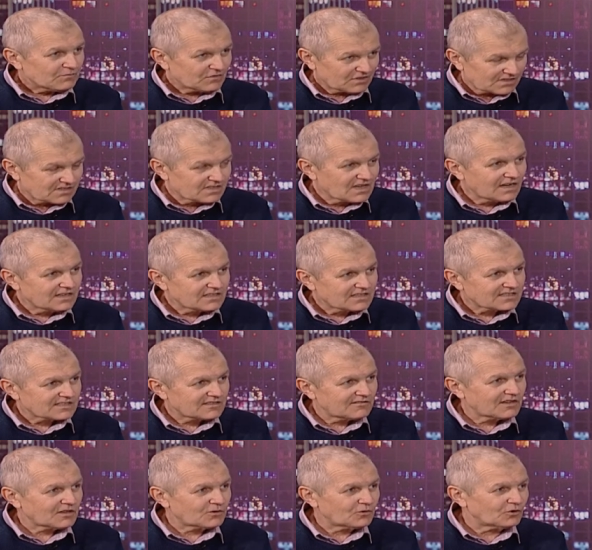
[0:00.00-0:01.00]
Сдали
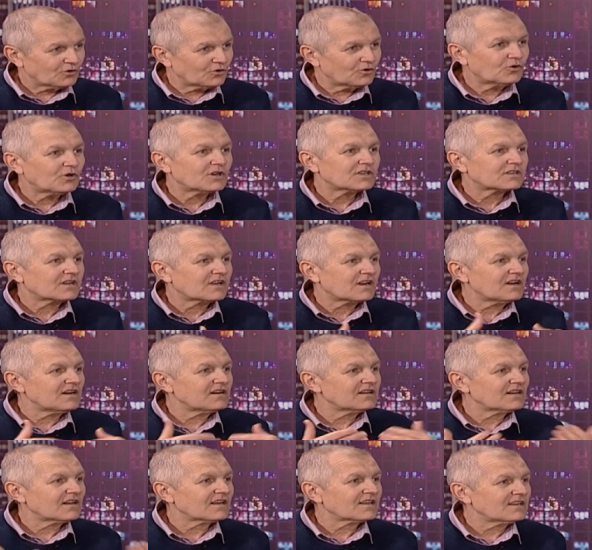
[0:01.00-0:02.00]
Чехословакию, но
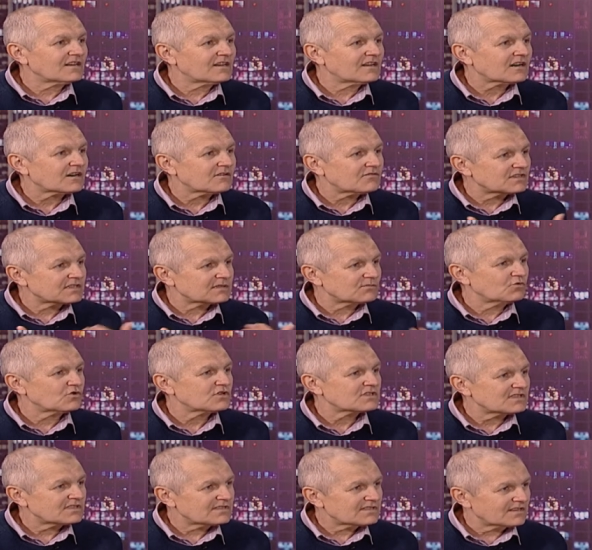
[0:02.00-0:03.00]
открыли для Гитлера
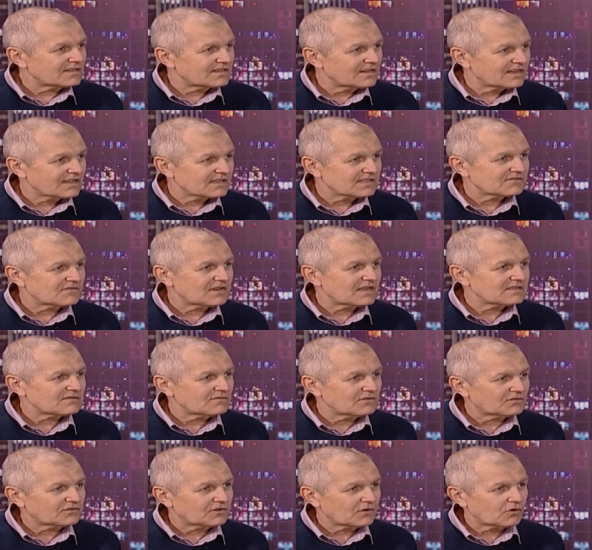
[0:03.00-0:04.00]
возможность для
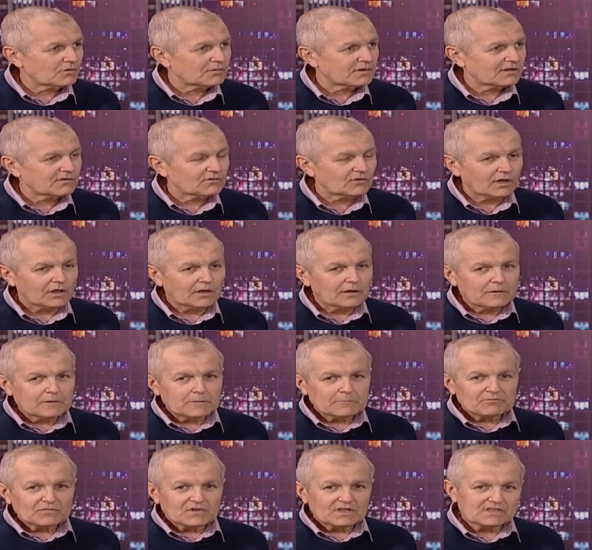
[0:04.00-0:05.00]
развязывания Второй мировой.
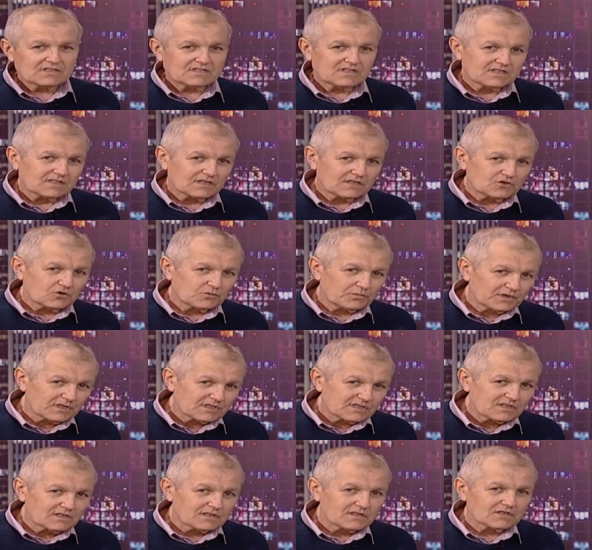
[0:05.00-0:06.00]
И здесь я хочу
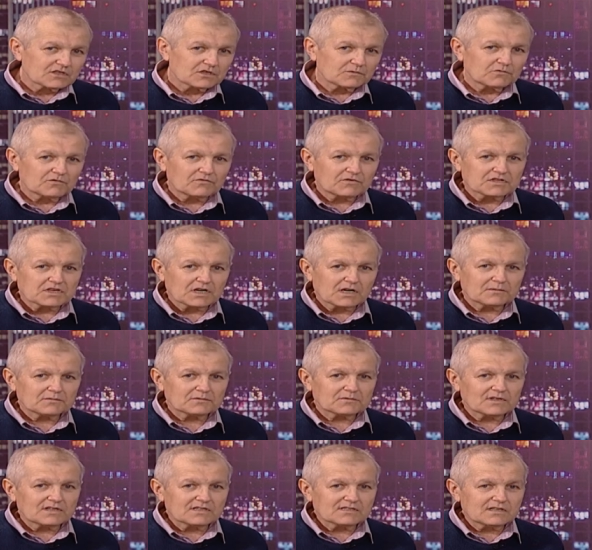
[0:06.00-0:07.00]
пояснить нашим
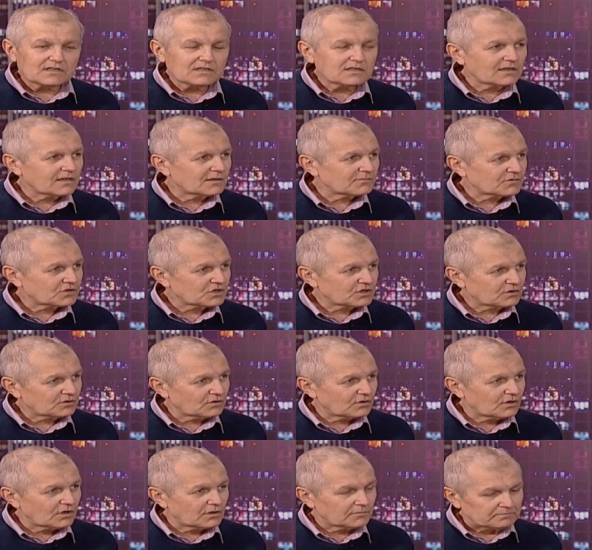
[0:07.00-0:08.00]
уважаемым телезрителям,
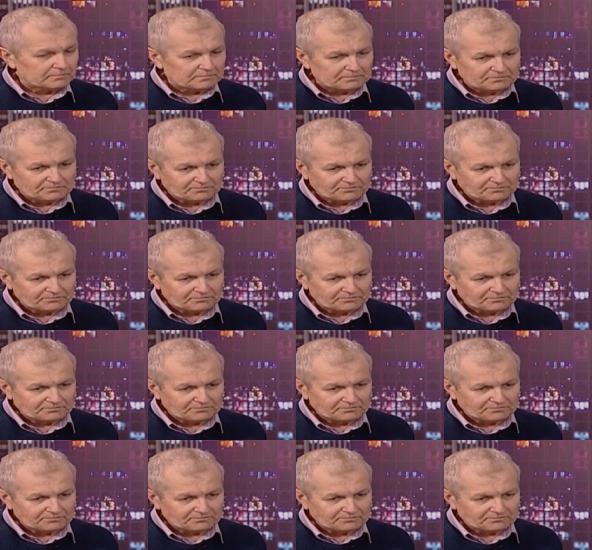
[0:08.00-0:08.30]
что